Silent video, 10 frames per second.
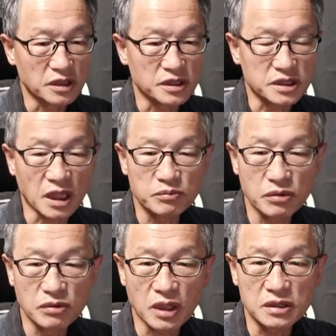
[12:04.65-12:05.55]

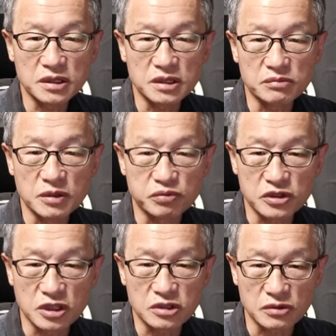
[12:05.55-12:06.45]
장보고라는 이름을
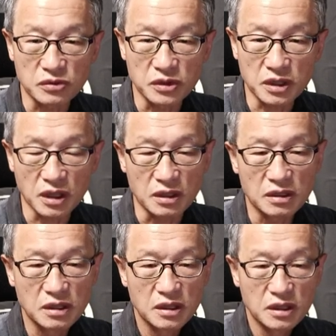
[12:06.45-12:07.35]
붙일 정도니까
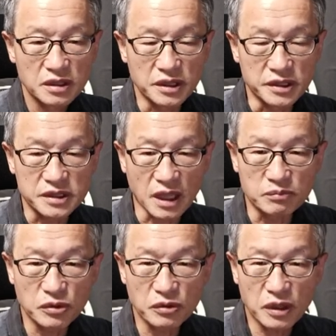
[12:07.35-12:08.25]
이
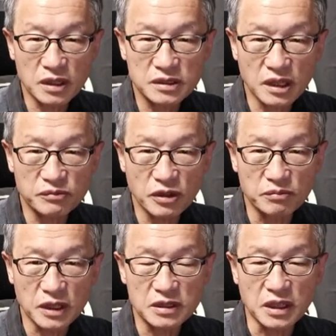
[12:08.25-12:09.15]
장보고라는 사람이
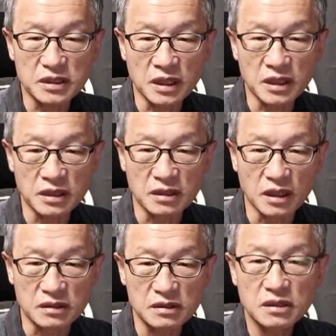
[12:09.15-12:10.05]
얼마나
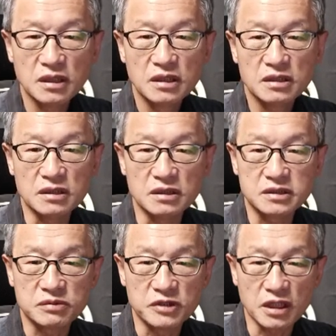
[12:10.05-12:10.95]
대단했는가를
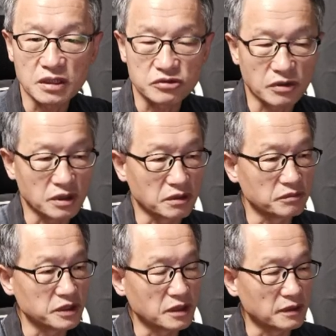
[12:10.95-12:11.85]
짐작할 수가 있는
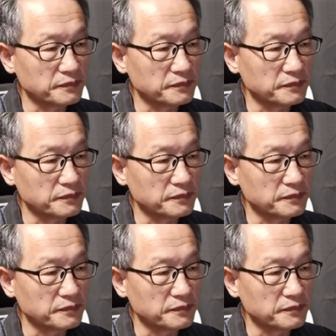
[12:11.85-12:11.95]
겁니다.